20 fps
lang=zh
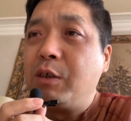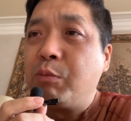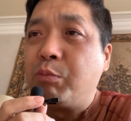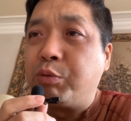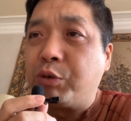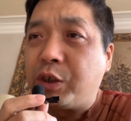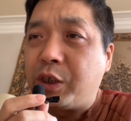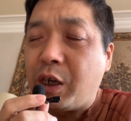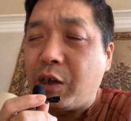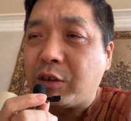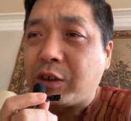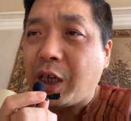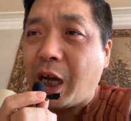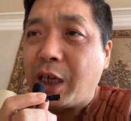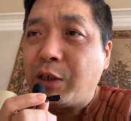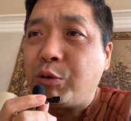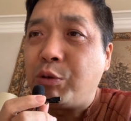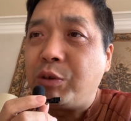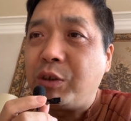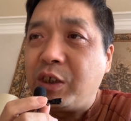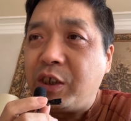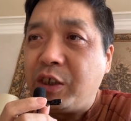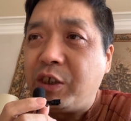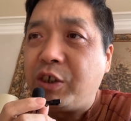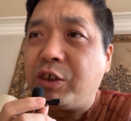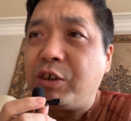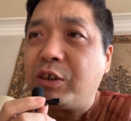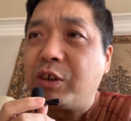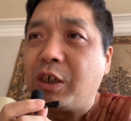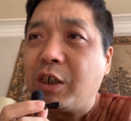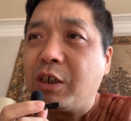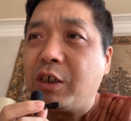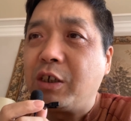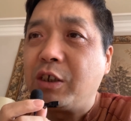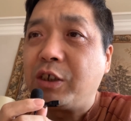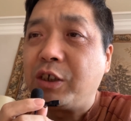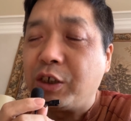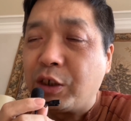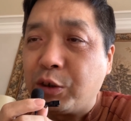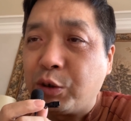不是要采取一致的
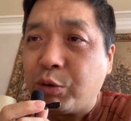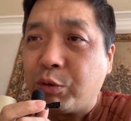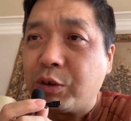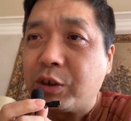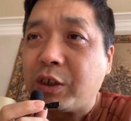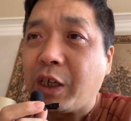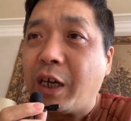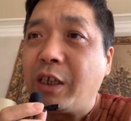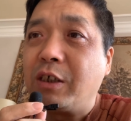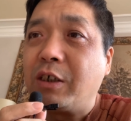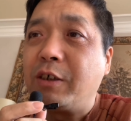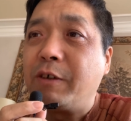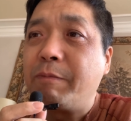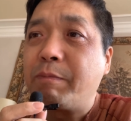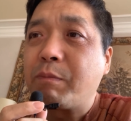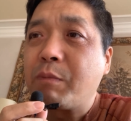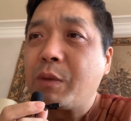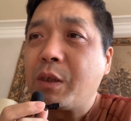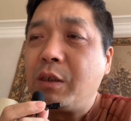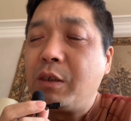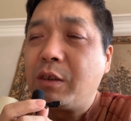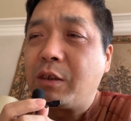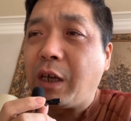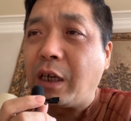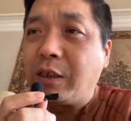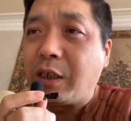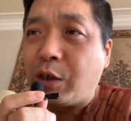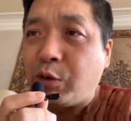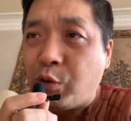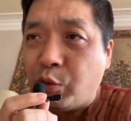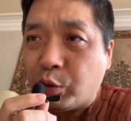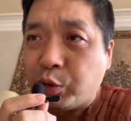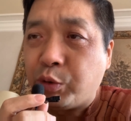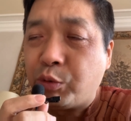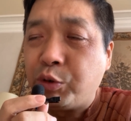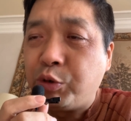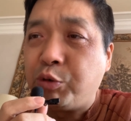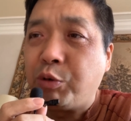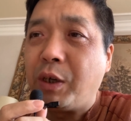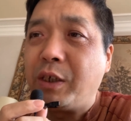行动才能，大家共
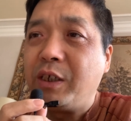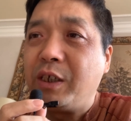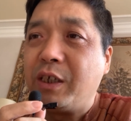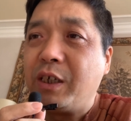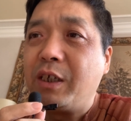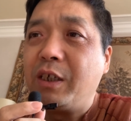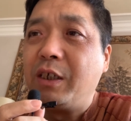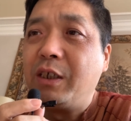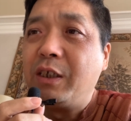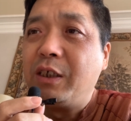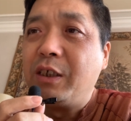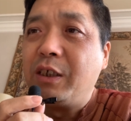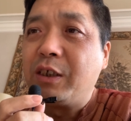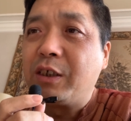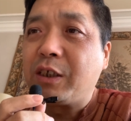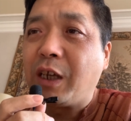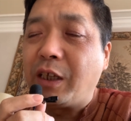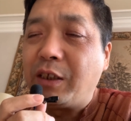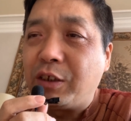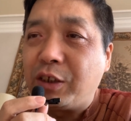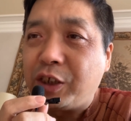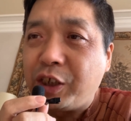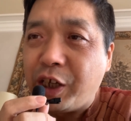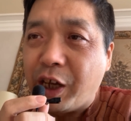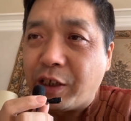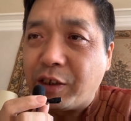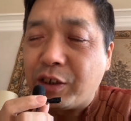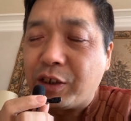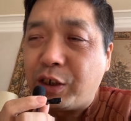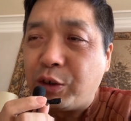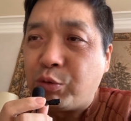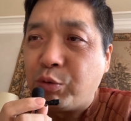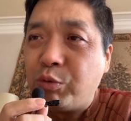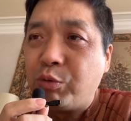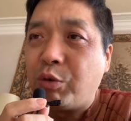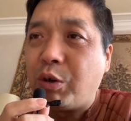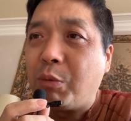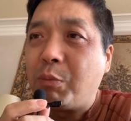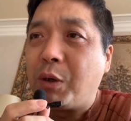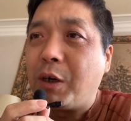同决议才能谴责中
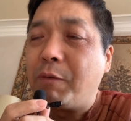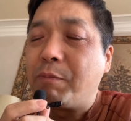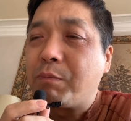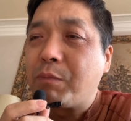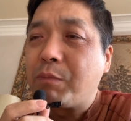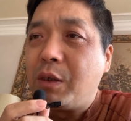国吗？